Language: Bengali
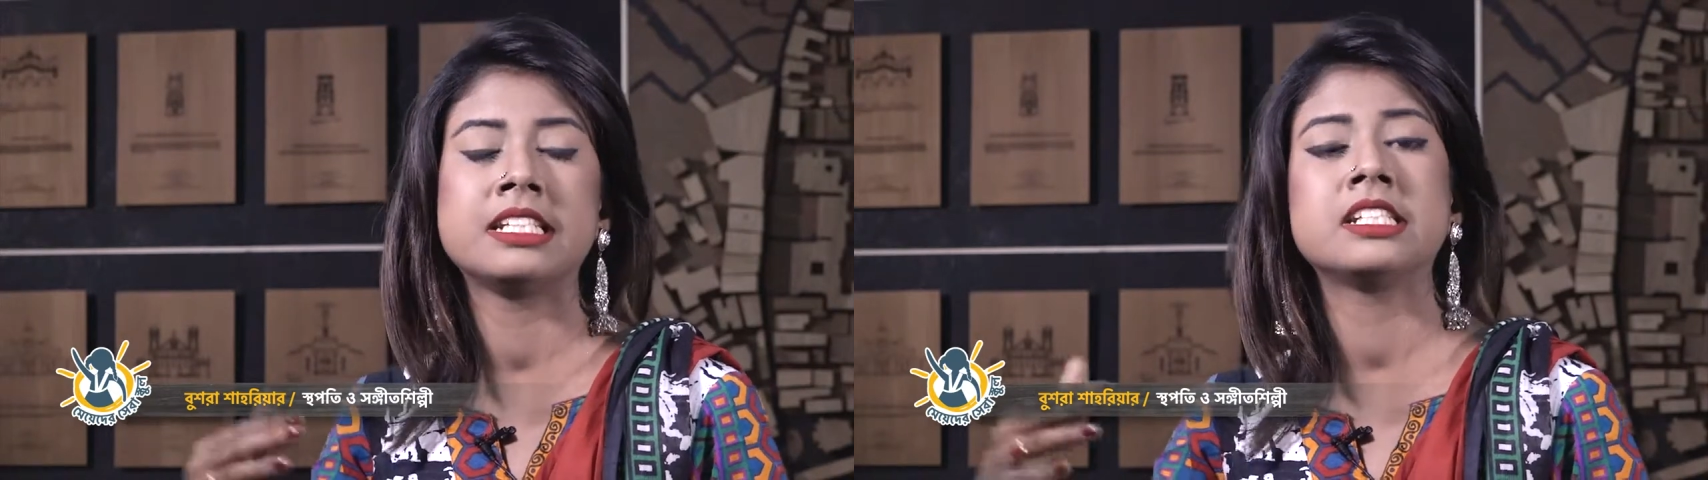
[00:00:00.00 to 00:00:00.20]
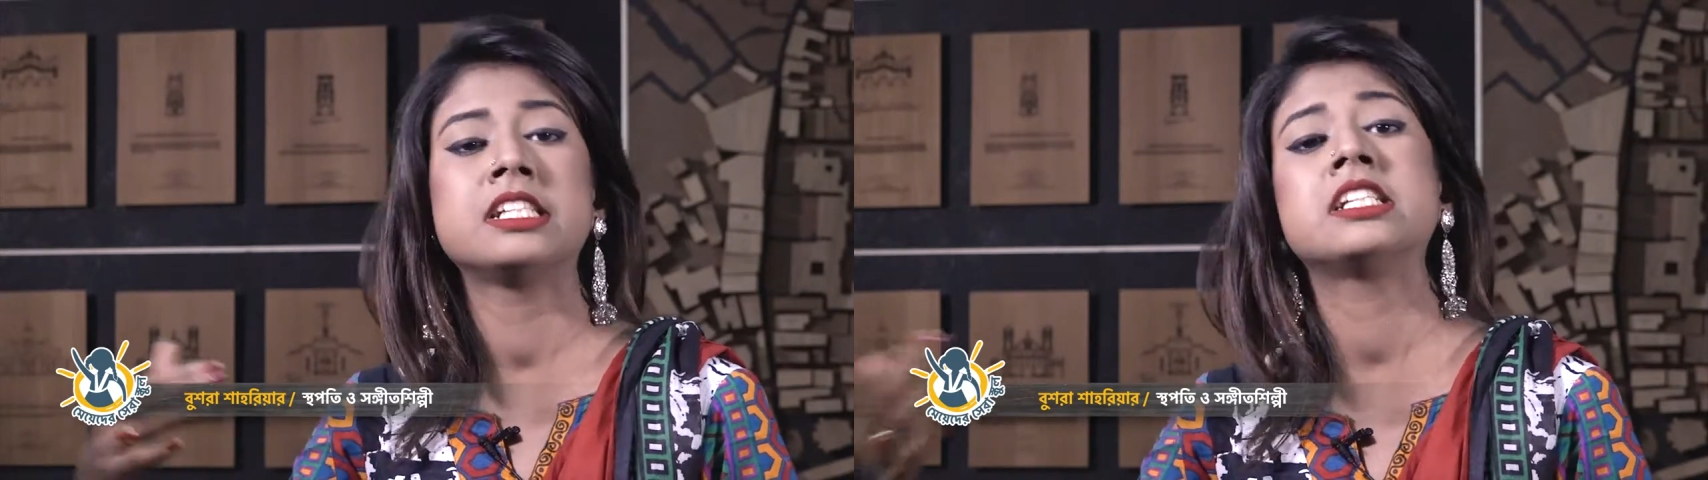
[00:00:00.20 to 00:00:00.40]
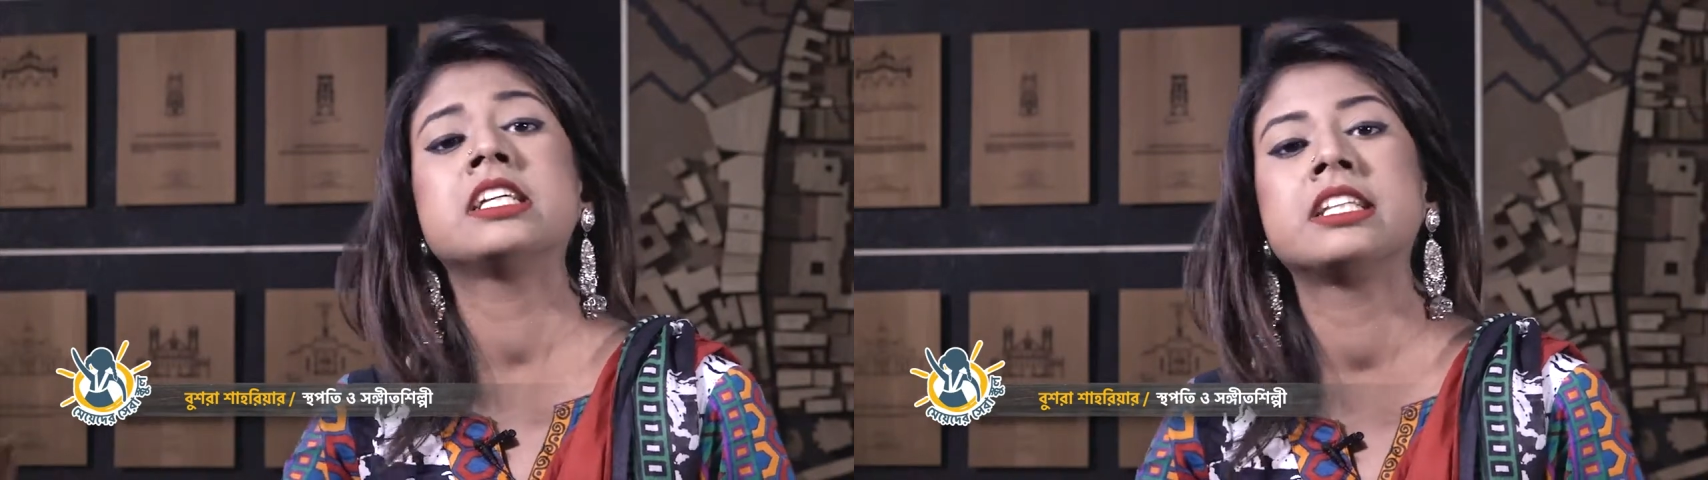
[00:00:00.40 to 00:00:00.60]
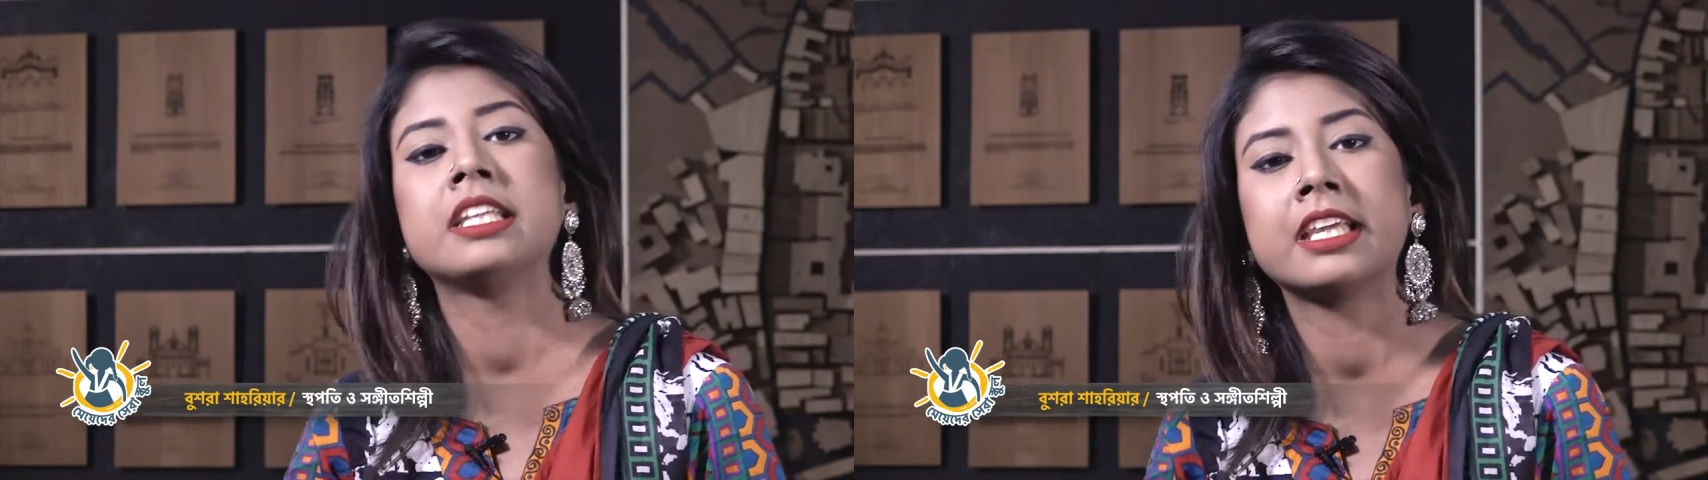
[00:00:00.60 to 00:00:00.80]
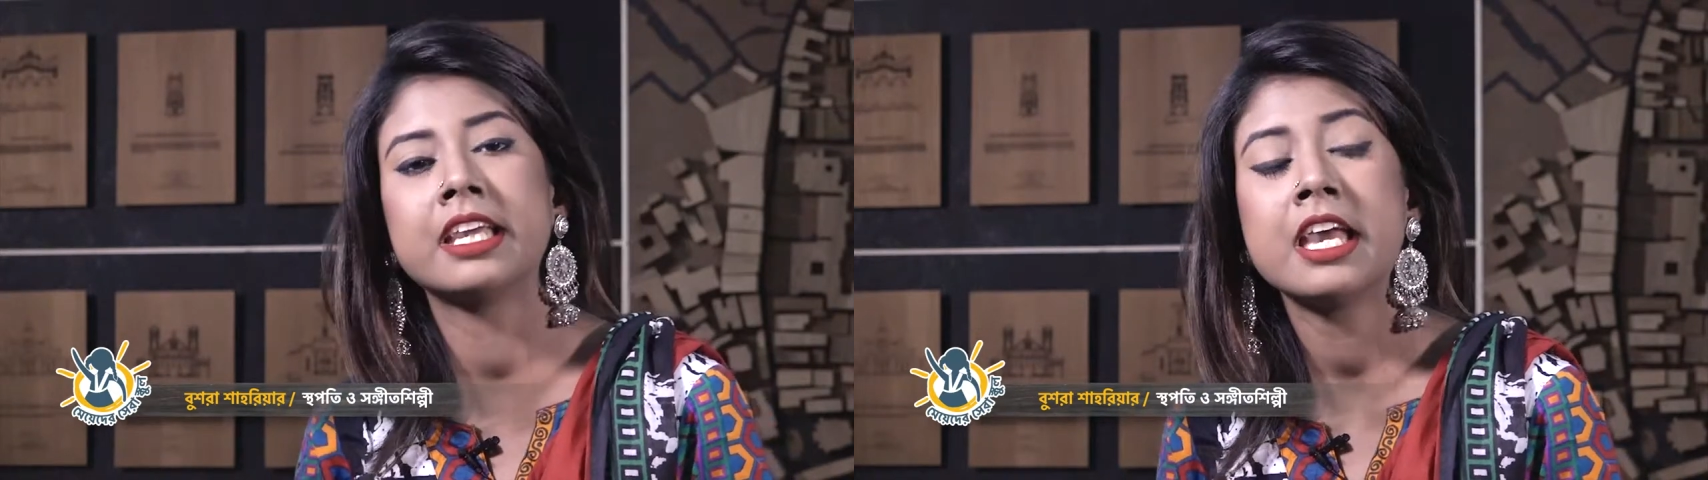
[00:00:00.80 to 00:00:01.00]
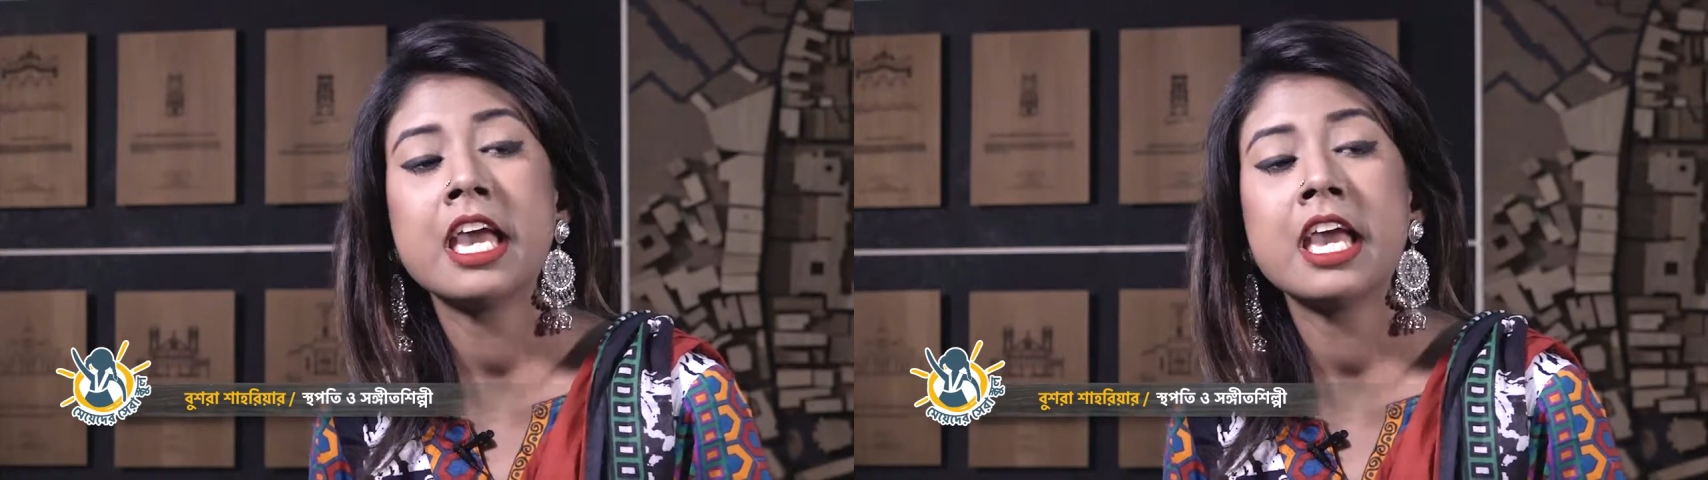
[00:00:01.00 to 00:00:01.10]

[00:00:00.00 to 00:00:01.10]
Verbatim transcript: এইটের শেষের দিকে